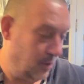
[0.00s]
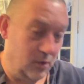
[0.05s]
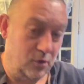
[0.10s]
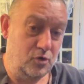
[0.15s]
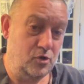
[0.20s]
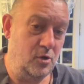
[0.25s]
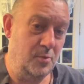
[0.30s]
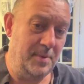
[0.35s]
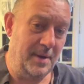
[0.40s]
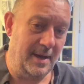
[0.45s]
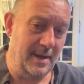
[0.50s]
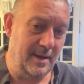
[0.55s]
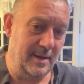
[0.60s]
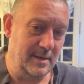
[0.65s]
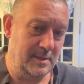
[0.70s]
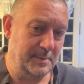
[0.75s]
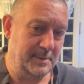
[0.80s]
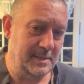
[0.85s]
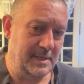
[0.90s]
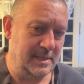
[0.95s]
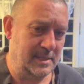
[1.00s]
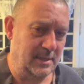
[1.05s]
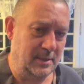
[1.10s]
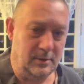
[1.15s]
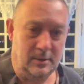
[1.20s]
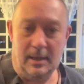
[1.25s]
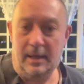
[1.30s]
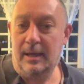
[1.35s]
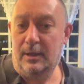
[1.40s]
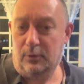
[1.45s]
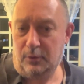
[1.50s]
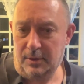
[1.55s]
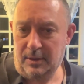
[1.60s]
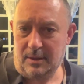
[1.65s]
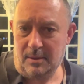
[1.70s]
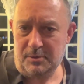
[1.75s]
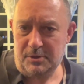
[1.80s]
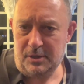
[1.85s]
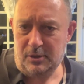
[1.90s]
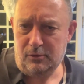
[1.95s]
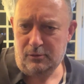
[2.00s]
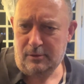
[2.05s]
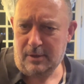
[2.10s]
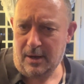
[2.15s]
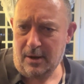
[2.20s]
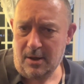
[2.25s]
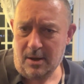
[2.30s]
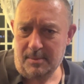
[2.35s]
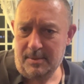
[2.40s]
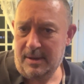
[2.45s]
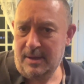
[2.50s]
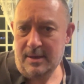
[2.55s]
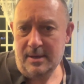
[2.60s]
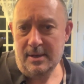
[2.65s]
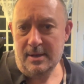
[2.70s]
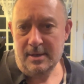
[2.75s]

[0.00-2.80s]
Alors je suis pas un spécialiste électronique comme j'ai dit tout à l'heure, mais